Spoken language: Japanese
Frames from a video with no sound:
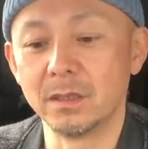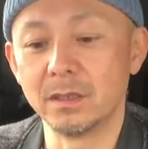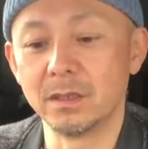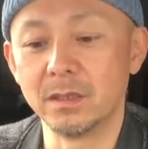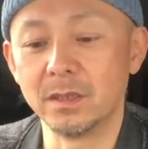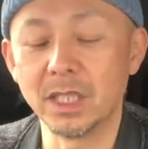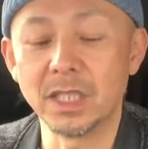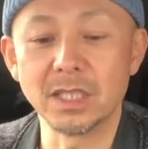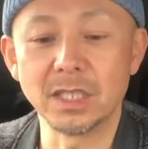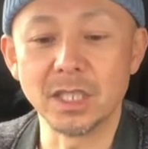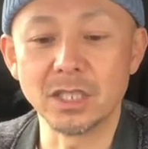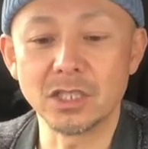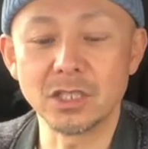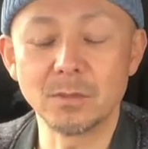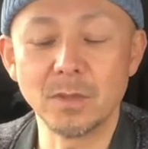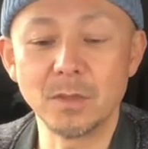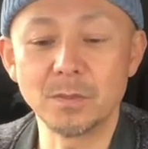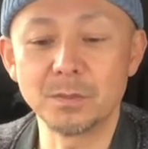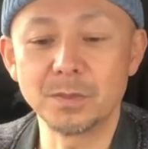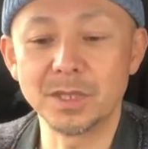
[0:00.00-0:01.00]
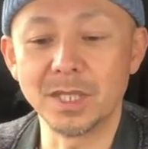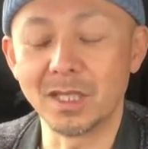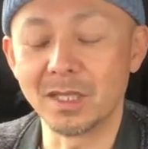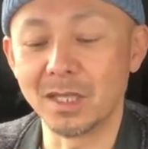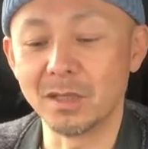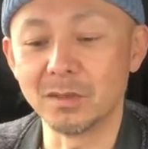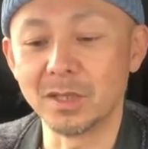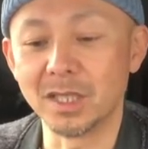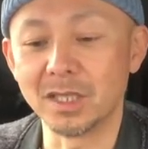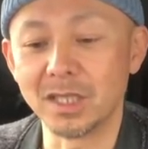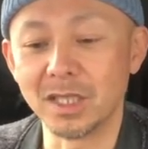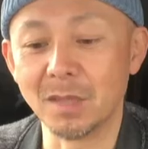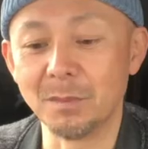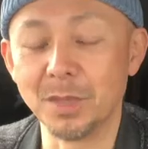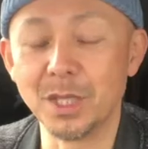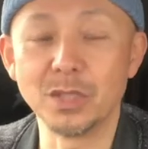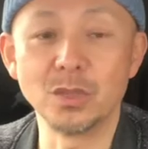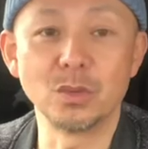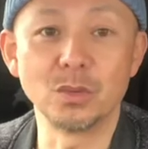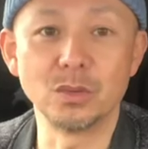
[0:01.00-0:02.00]
できたスマップさんが歌った
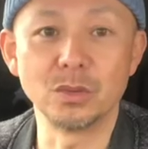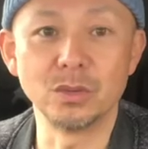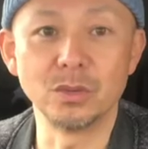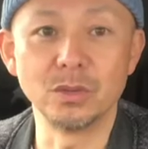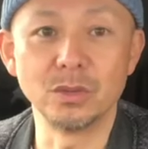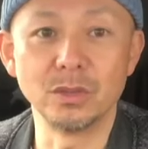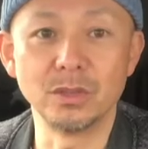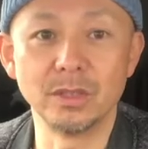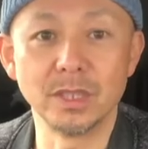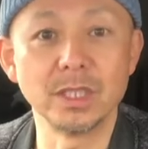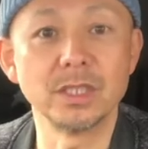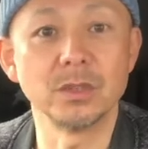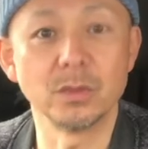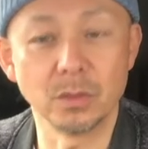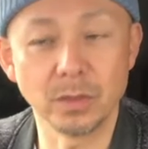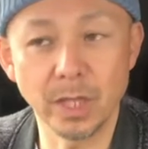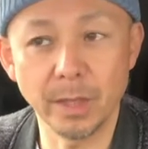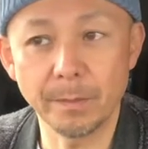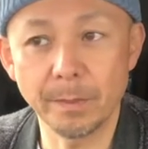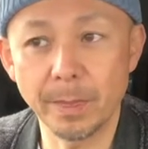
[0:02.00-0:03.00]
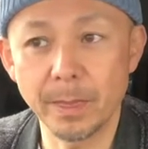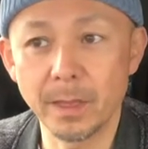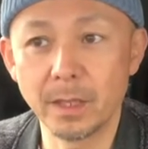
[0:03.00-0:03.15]
名曲ですよね。